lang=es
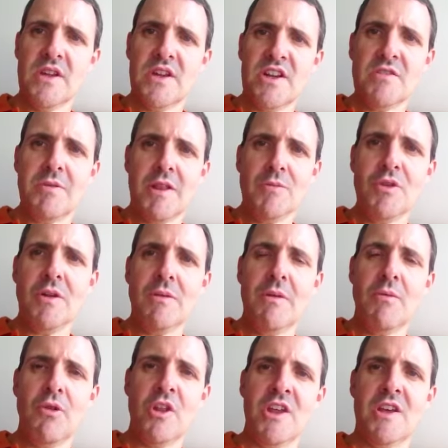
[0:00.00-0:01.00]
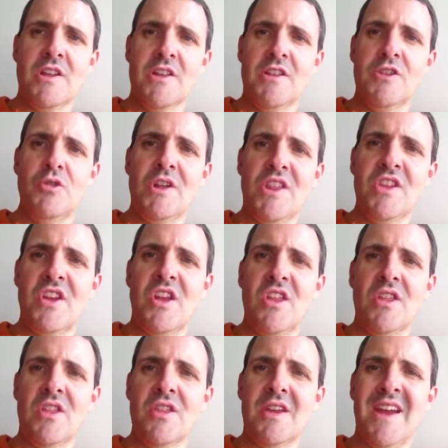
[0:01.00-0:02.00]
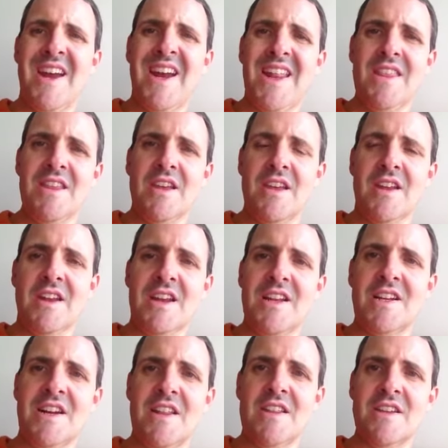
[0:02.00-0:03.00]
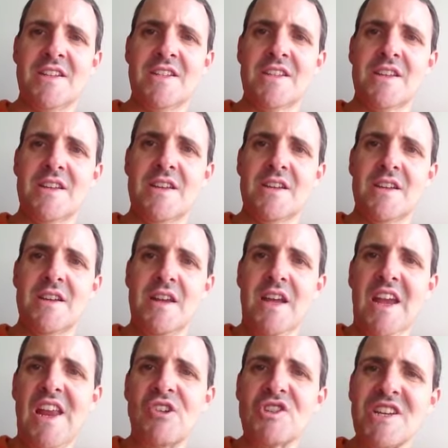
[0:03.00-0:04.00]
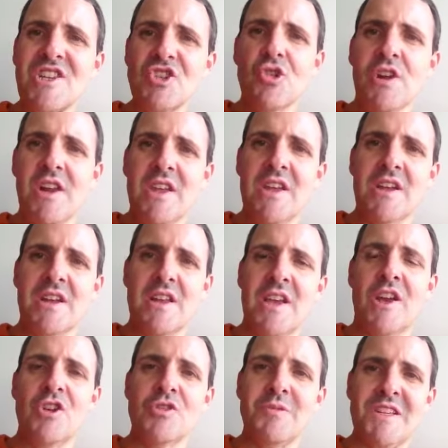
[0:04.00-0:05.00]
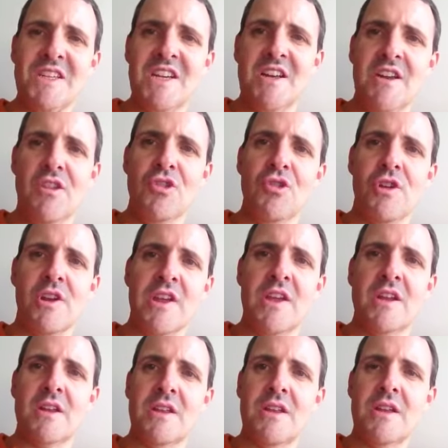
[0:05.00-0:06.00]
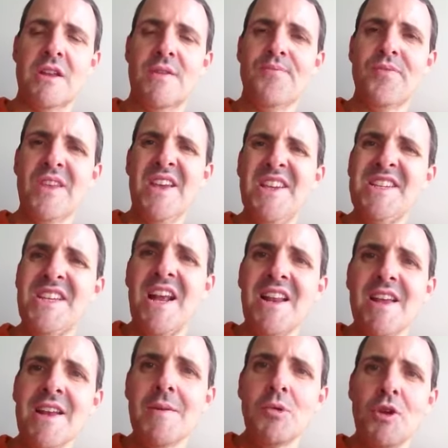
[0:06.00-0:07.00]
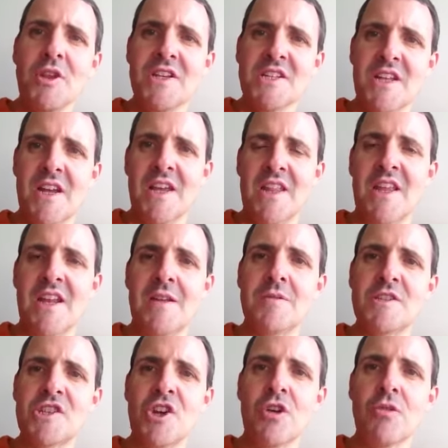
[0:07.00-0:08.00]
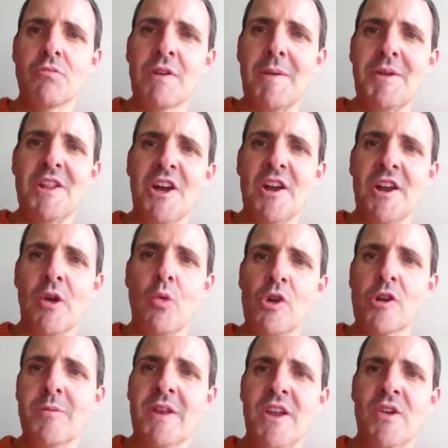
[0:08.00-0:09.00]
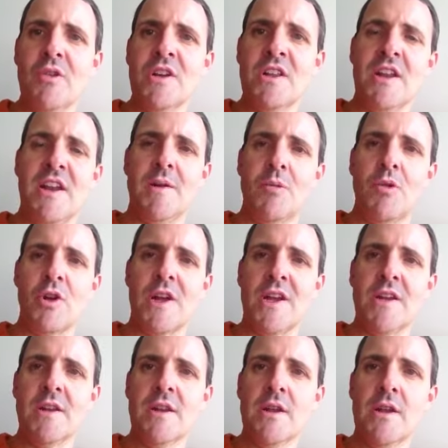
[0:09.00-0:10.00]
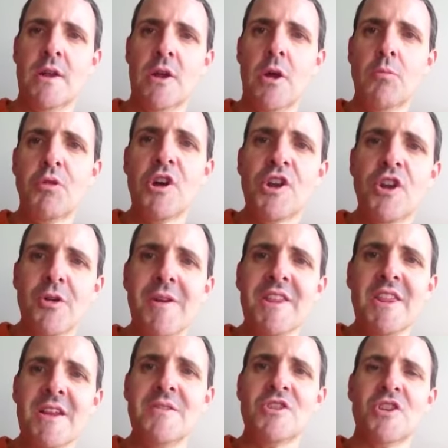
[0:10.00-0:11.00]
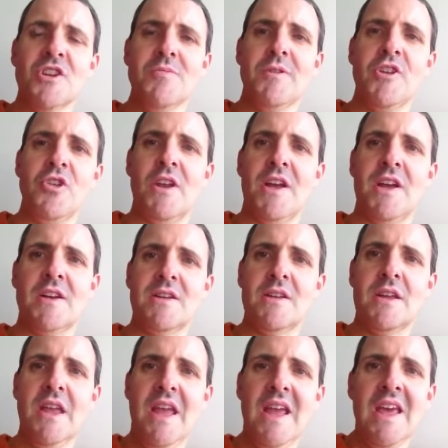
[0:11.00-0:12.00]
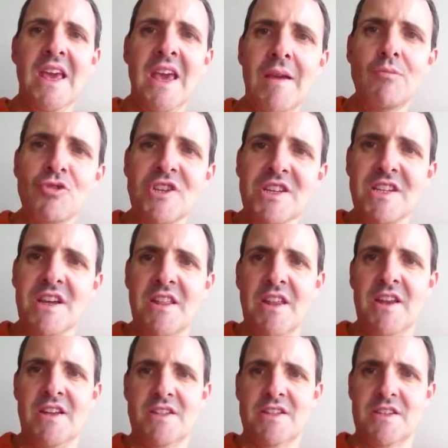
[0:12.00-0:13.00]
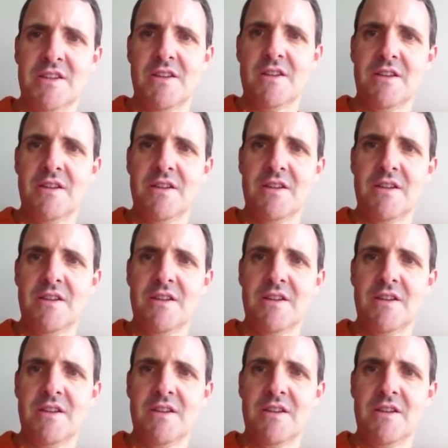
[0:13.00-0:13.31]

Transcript: Respetamos la memoria de una actriz grande entre las grandes, que nos ha hecho reír y que nos va a seguir haciendo reír. Y si a alguien le molesta que televisión emita ahora cuatro películas de Lina Morgan, pues no vean televisión española, que hay muchas cadenas.